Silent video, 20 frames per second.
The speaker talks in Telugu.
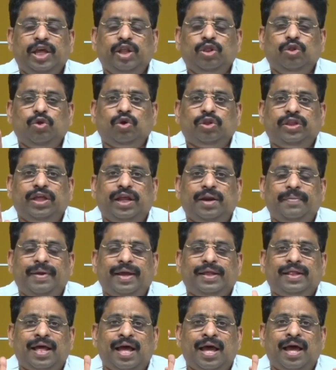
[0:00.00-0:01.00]
ఎందుకు దీని
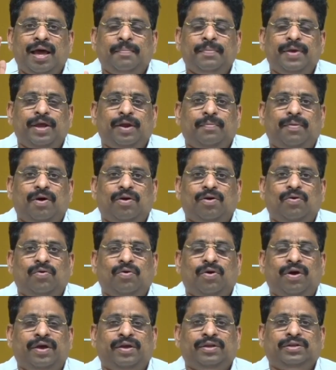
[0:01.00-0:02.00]
మీద మీరు మౌనం
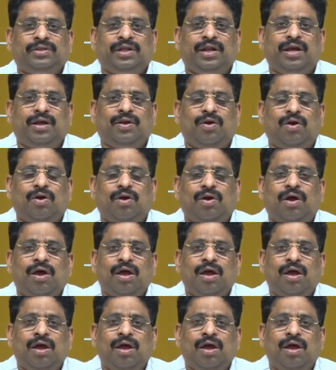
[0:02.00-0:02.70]
వహిస్తున్నారో